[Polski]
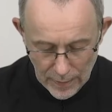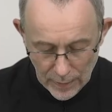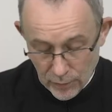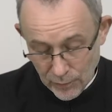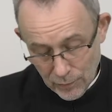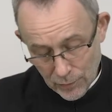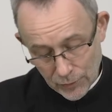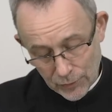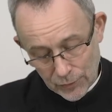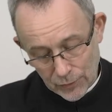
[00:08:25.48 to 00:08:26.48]
Jego
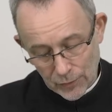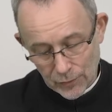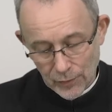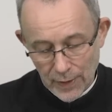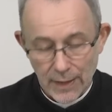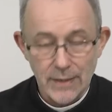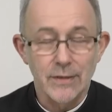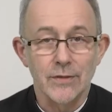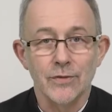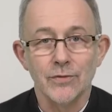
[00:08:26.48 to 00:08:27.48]
miłość, która
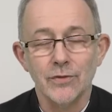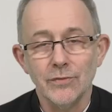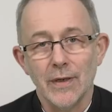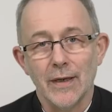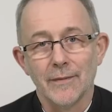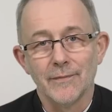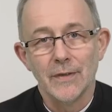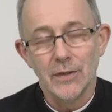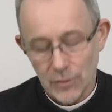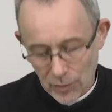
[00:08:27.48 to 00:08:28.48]
nas zrodziła
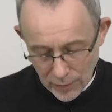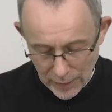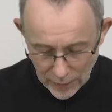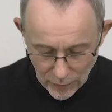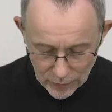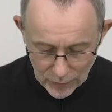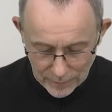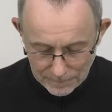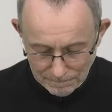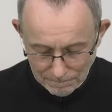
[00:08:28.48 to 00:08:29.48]
i ciągle
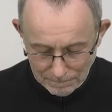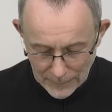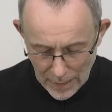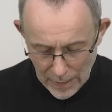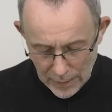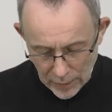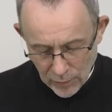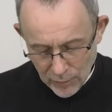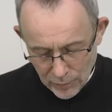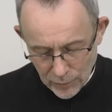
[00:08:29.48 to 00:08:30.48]
rodzi.
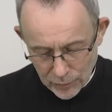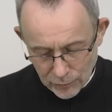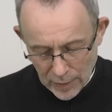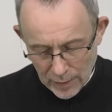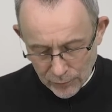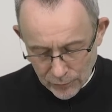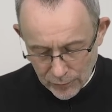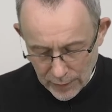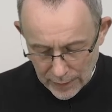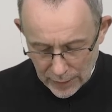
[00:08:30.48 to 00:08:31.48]
Jego miłość, która
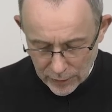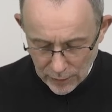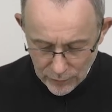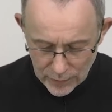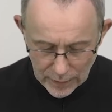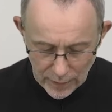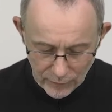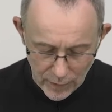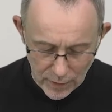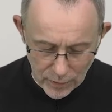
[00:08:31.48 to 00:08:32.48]
buduje nasze ludzkie
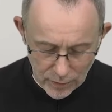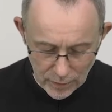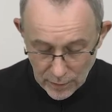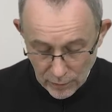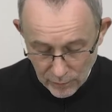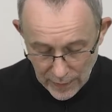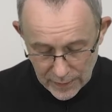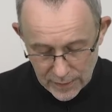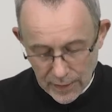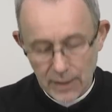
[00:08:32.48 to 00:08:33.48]
więzi i je
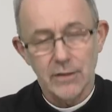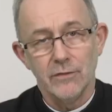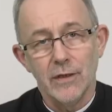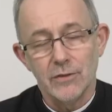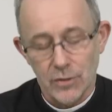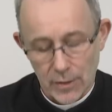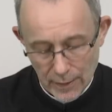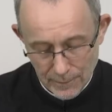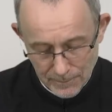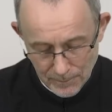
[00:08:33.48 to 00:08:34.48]
umacnia, jest
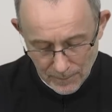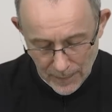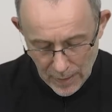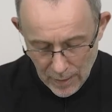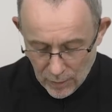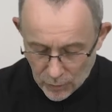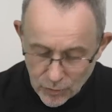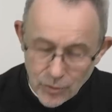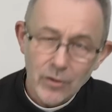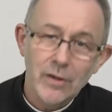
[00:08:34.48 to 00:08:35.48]
wieczna.
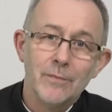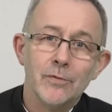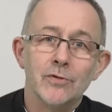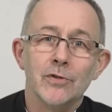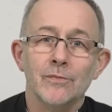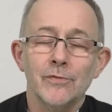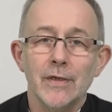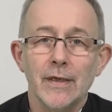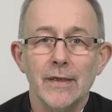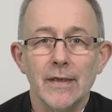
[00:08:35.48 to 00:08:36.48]
Choć ciągle
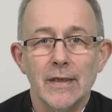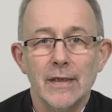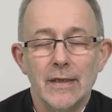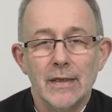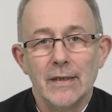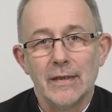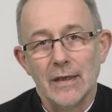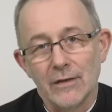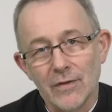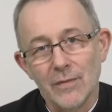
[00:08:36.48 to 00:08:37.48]
potrzebuje,
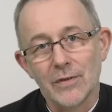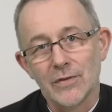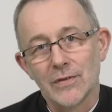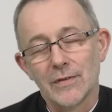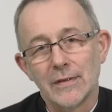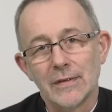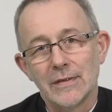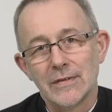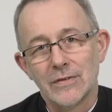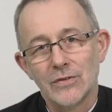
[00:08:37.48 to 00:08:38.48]
jak wiemy to
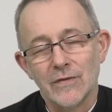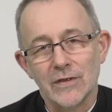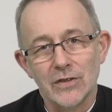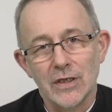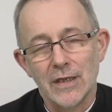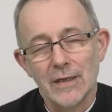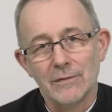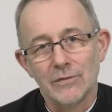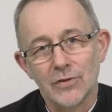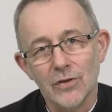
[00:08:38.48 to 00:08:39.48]
z doświadczenia,
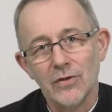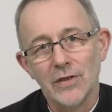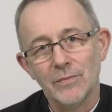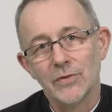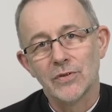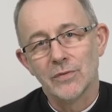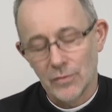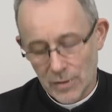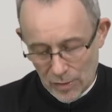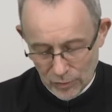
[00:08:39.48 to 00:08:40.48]
ciągle
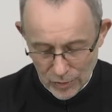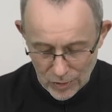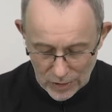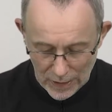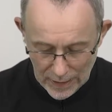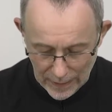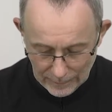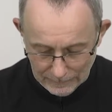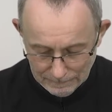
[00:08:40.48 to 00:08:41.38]
potrzebuje oczyszczenia.